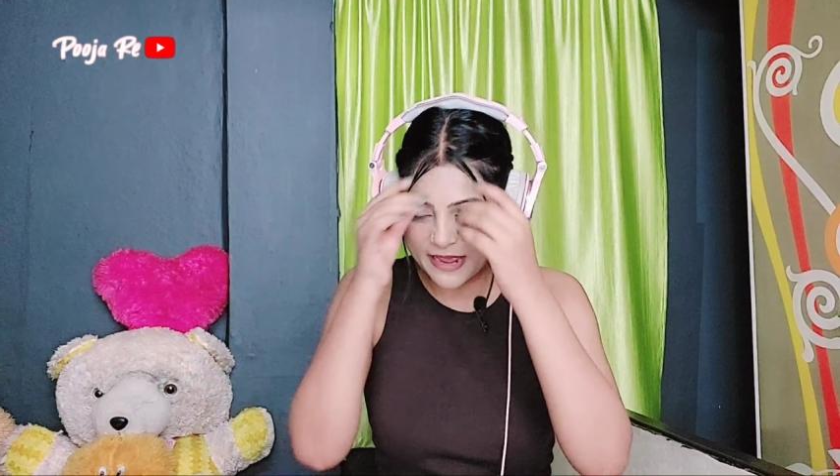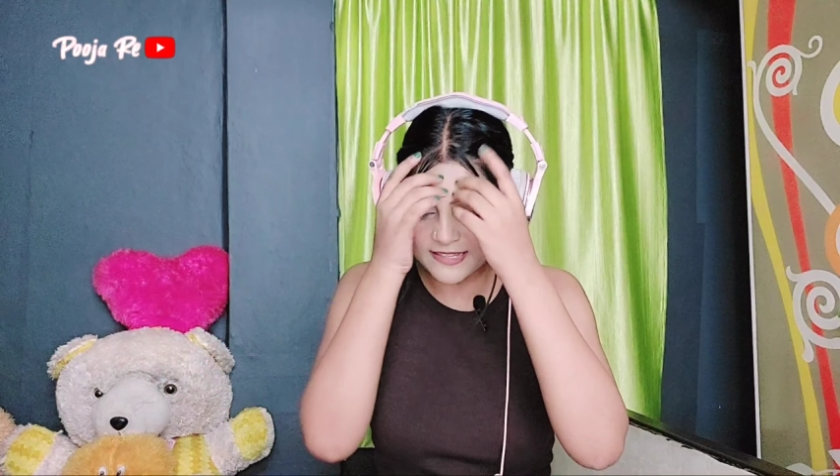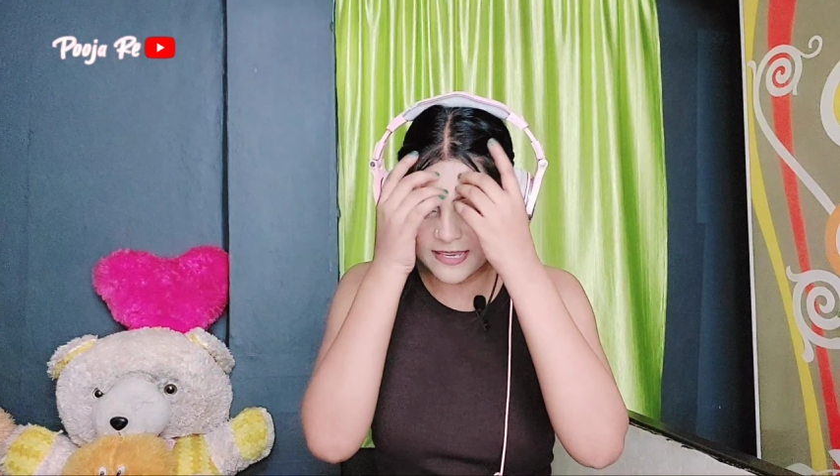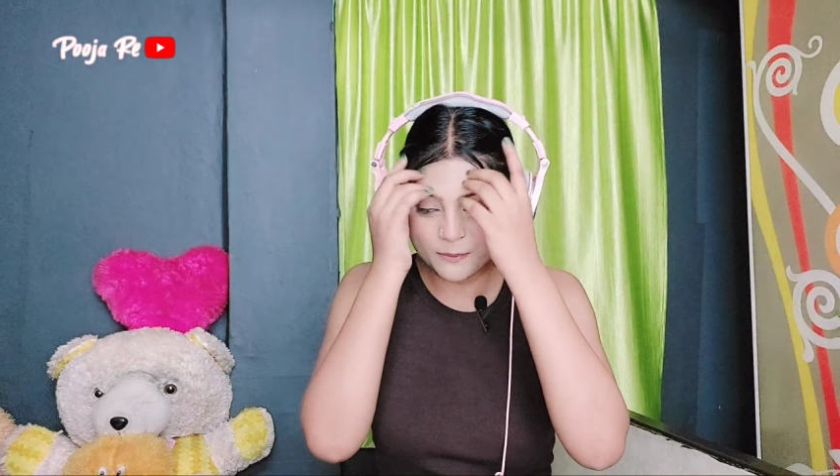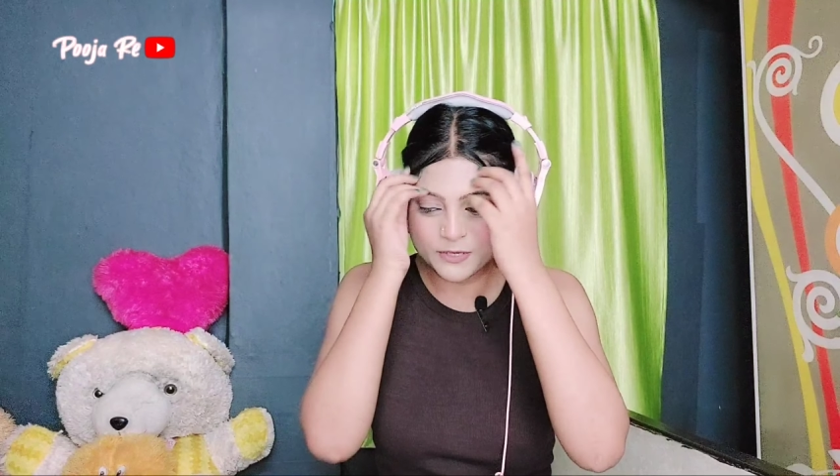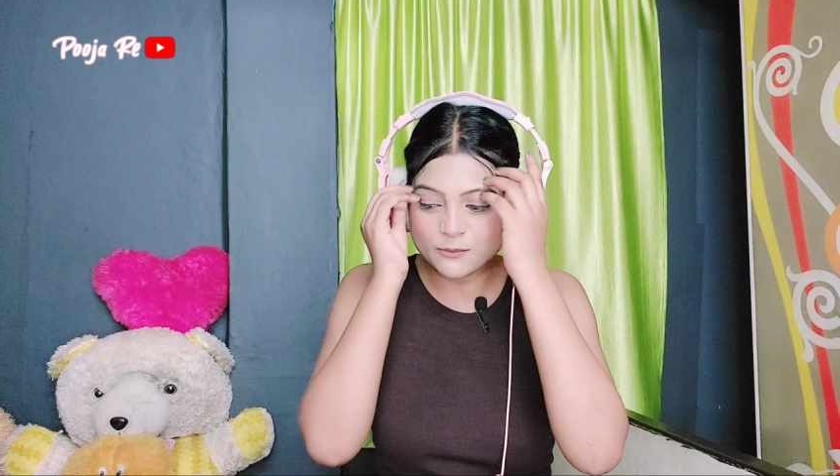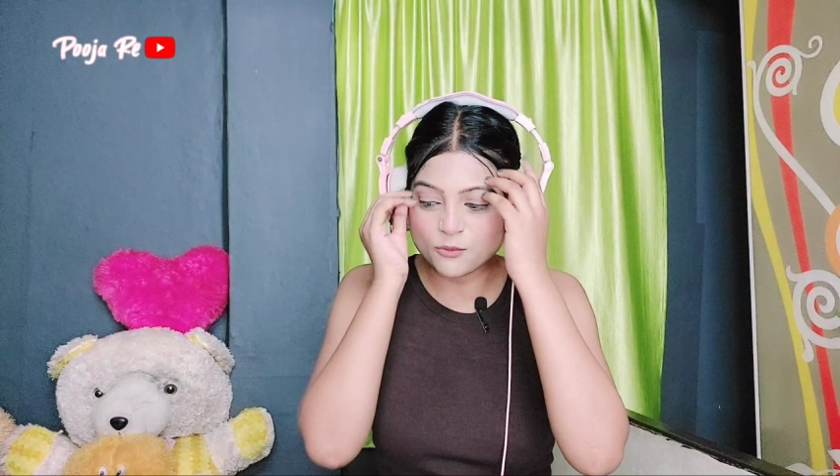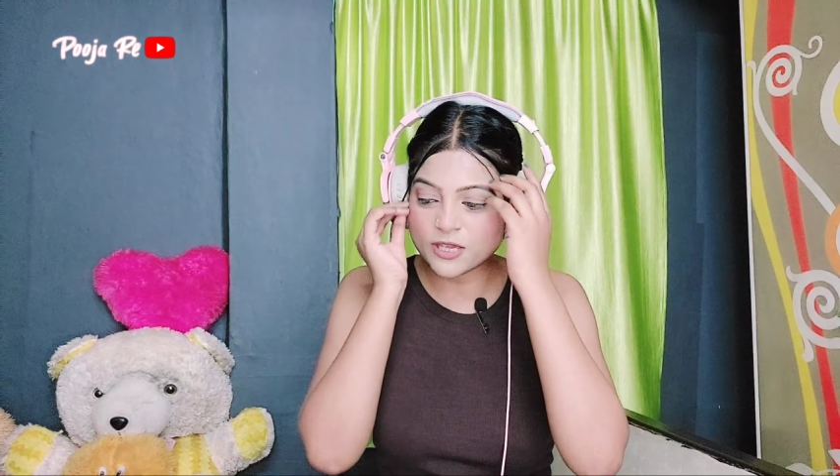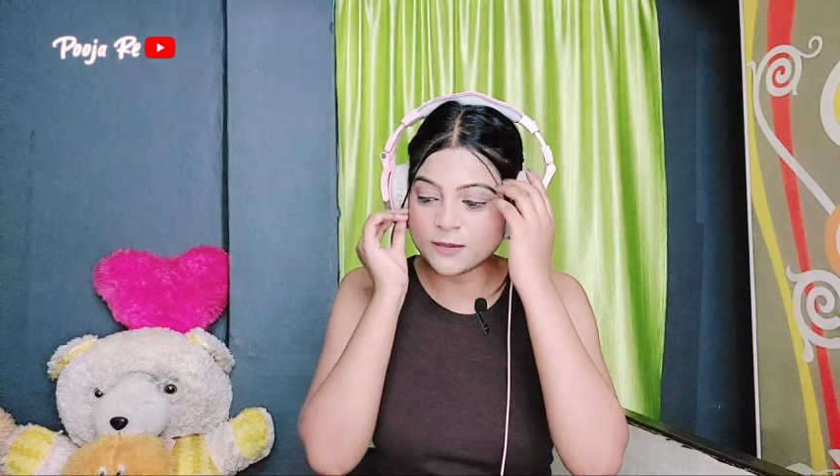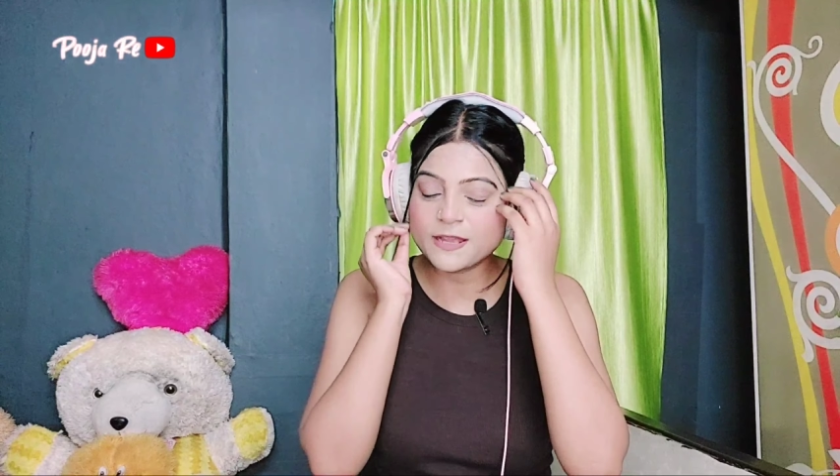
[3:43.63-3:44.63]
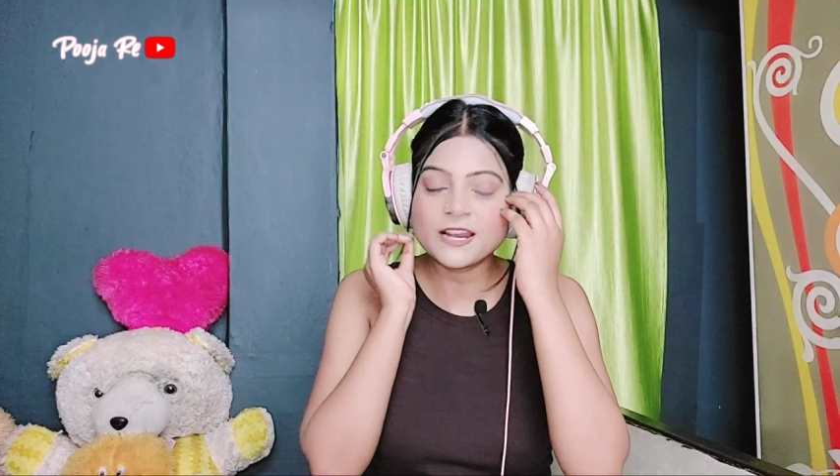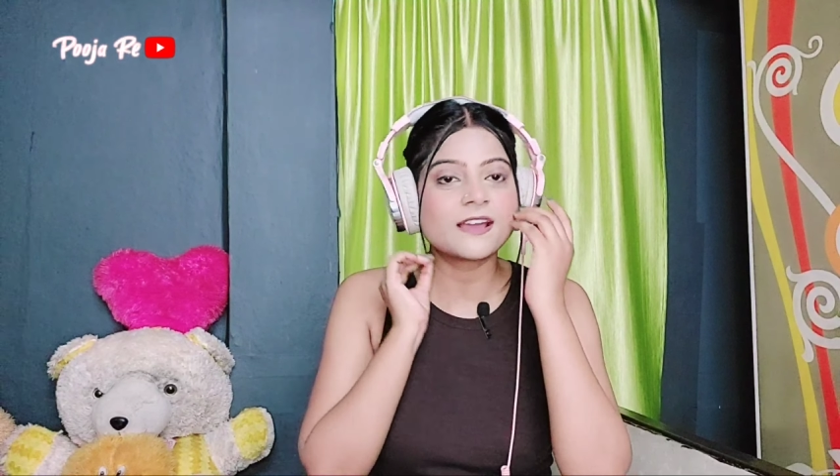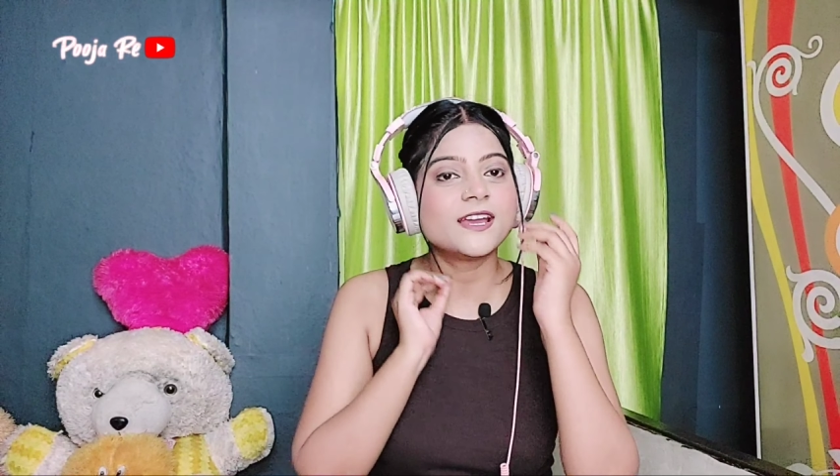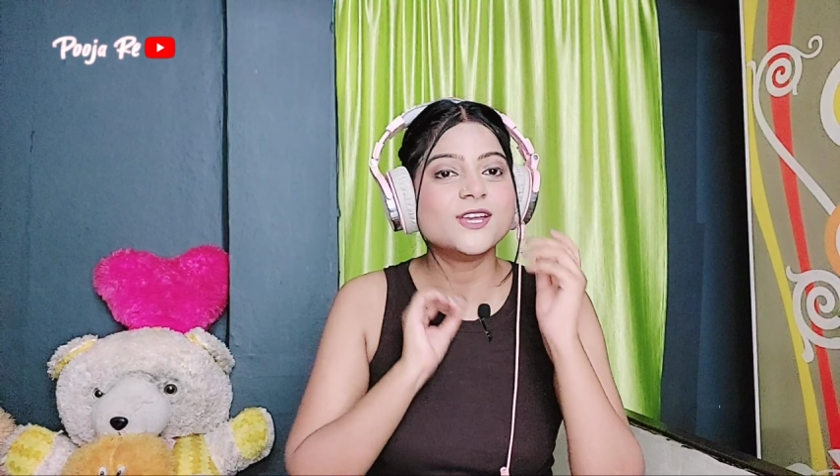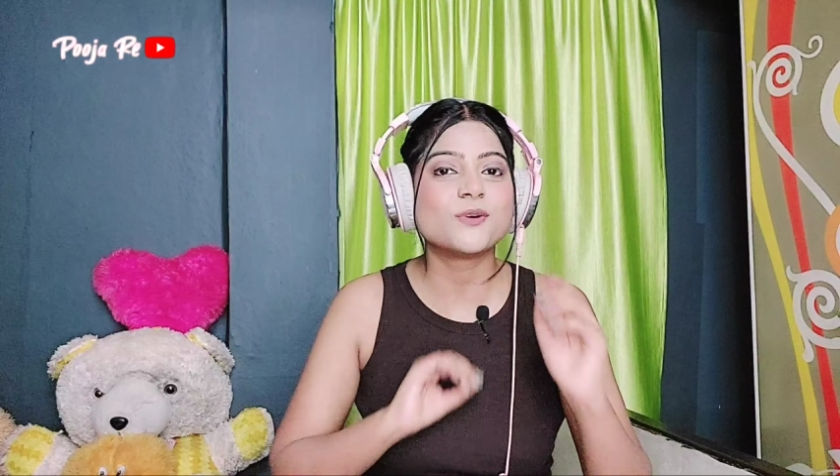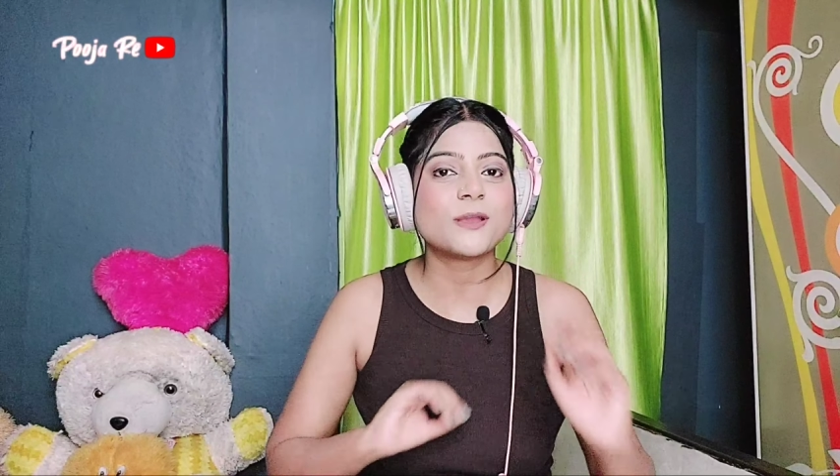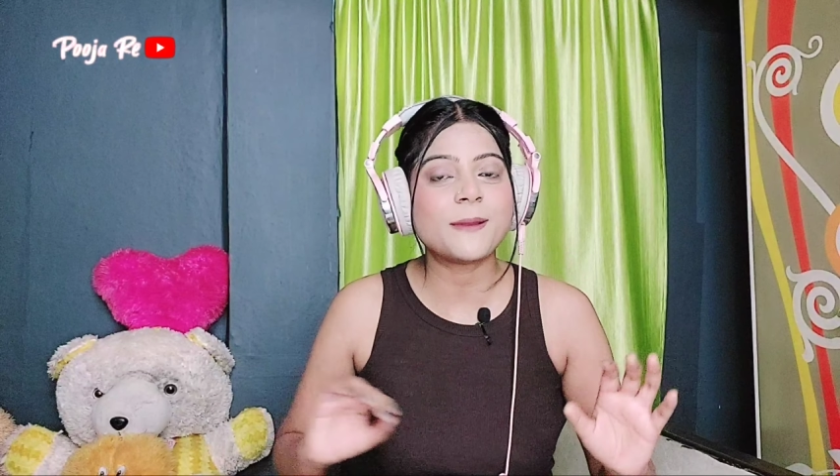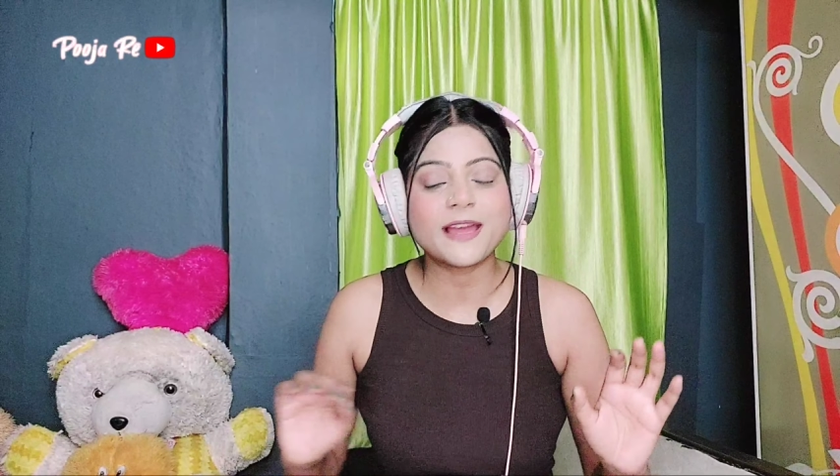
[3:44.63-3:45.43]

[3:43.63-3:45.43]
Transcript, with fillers: आई थिंक प्री बुकिंग में लग गई होंगी